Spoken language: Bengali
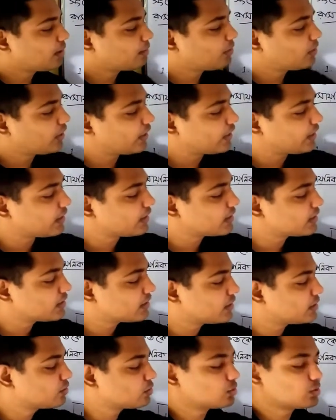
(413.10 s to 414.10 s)
এবং এখানে
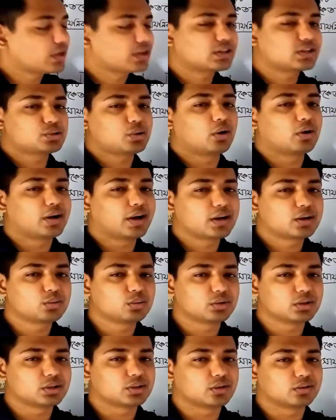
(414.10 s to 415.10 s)
কি কোনো একটা সংখ্যার
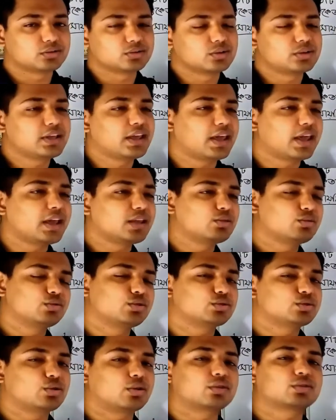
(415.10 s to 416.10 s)
গুণিতক যদি এই
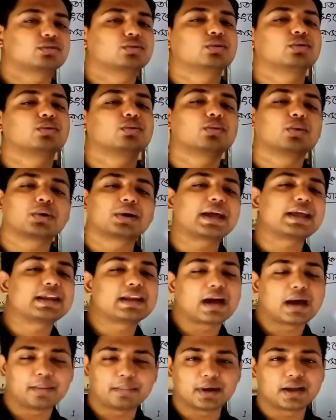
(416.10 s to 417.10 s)
দুটো শর্ত কোনোটাই
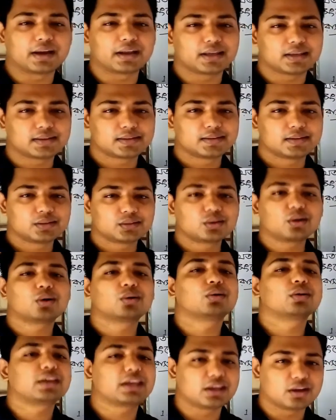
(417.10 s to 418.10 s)
না মানে
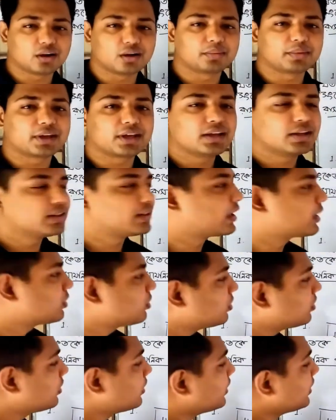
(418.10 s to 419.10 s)
তখন কি হবে
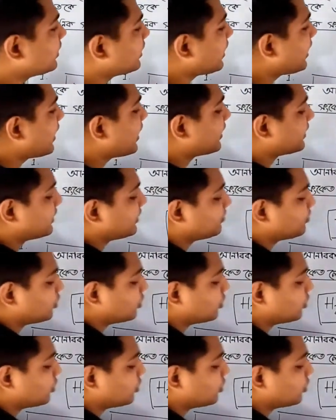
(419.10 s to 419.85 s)
দেখো এ একটা